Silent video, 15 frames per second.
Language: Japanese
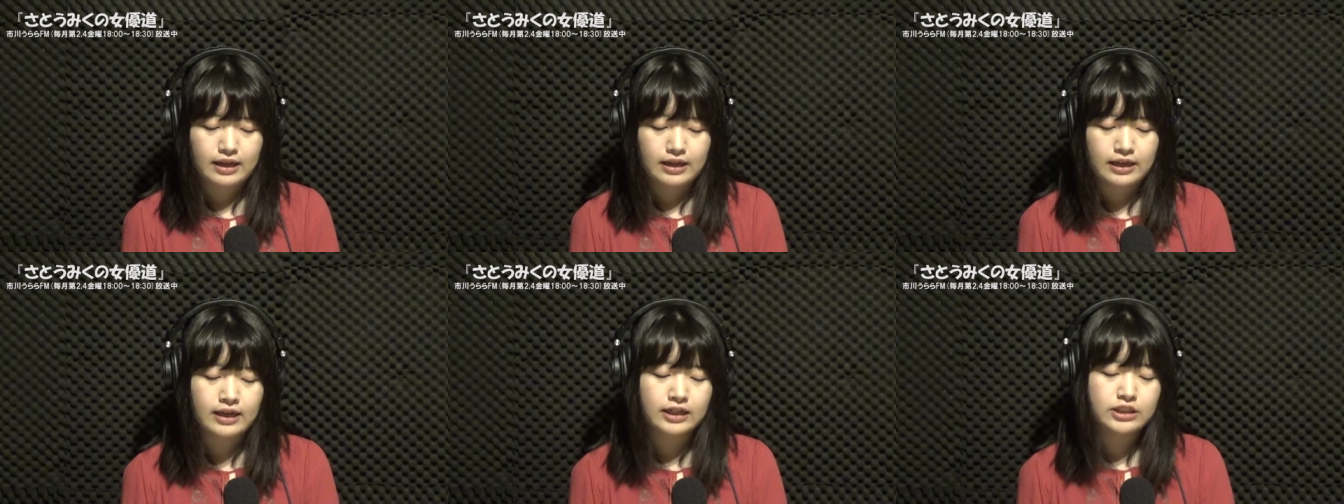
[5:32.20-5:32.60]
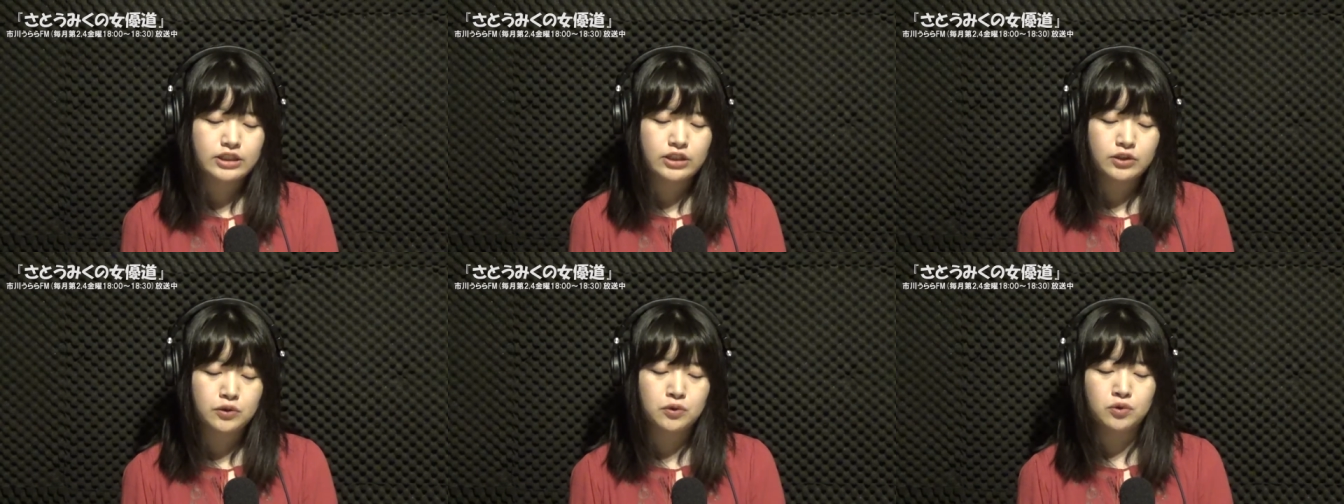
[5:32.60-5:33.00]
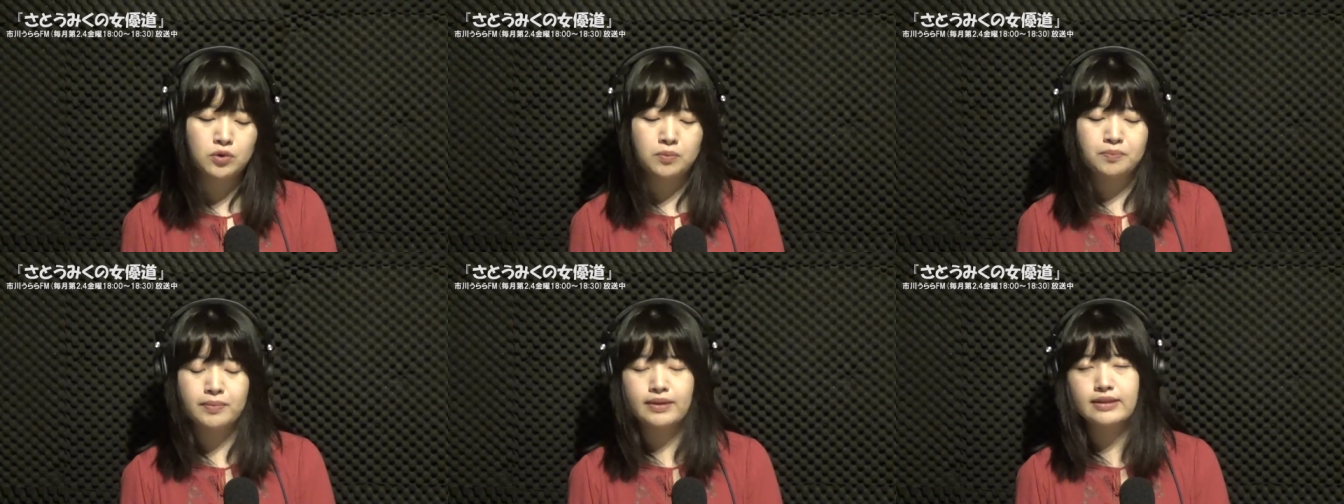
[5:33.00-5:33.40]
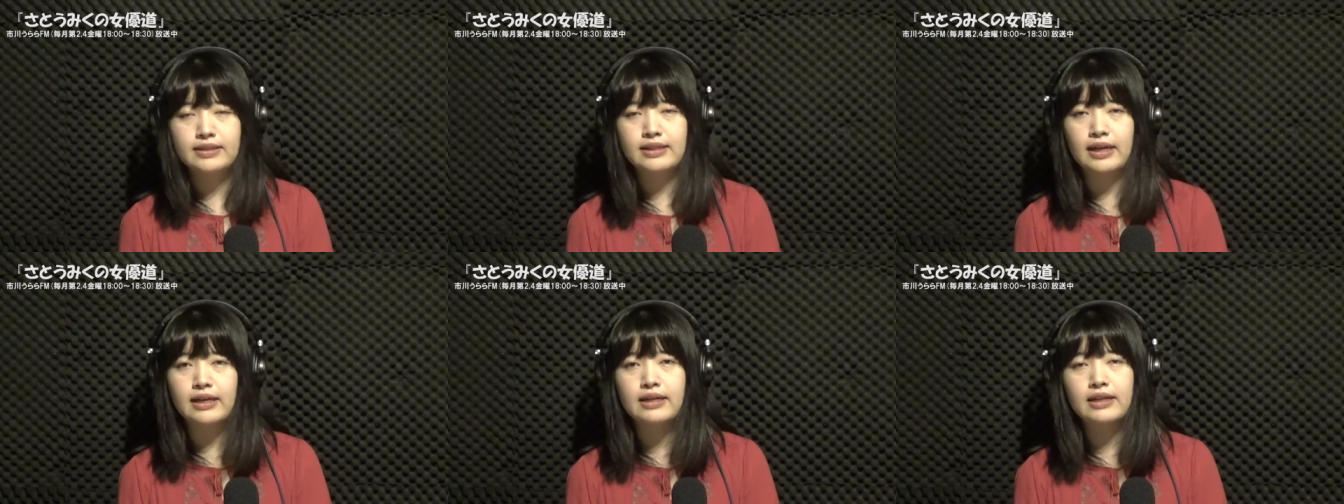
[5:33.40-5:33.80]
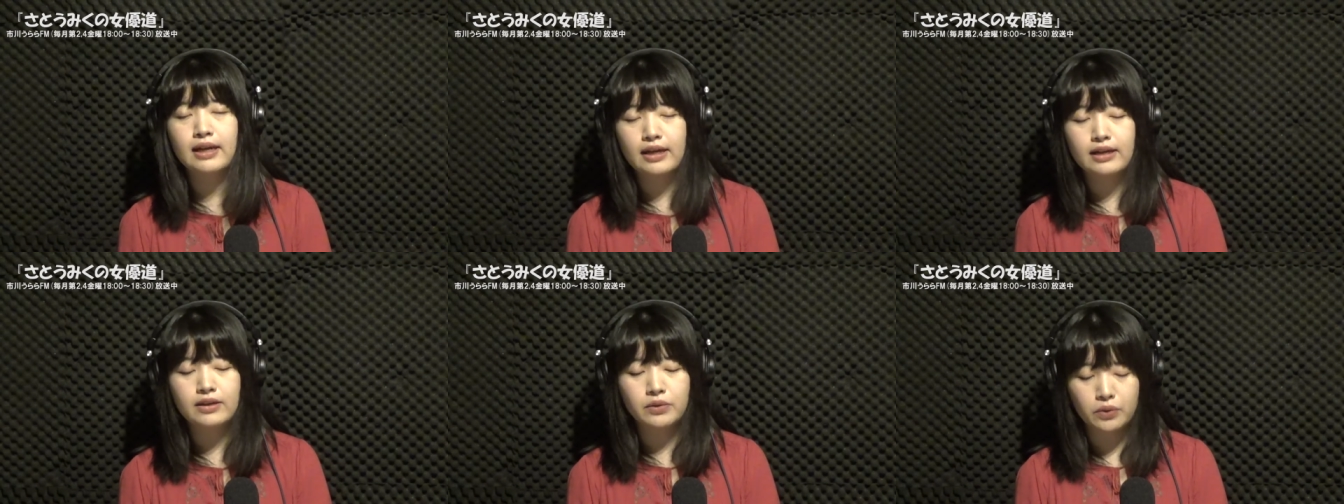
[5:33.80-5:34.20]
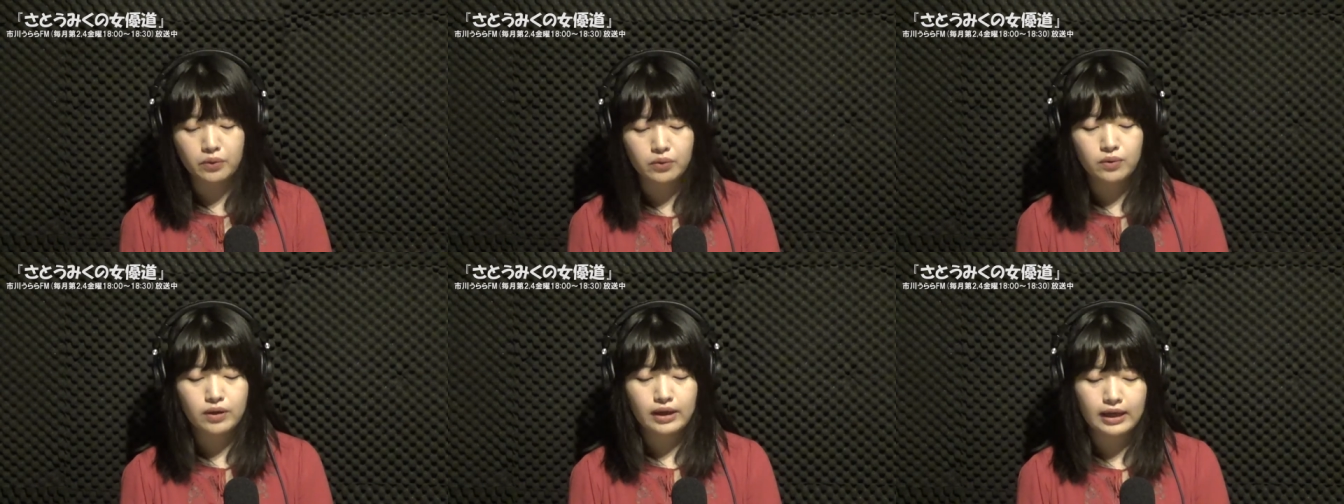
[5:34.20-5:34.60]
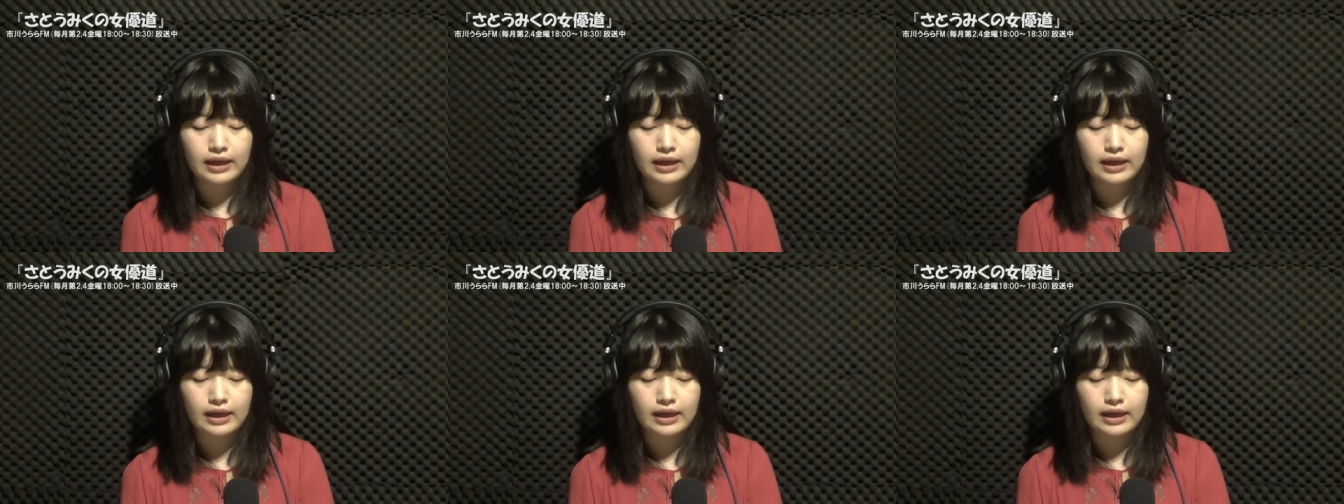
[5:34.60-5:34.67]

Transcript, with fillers: 東ヨーロッパ最大の、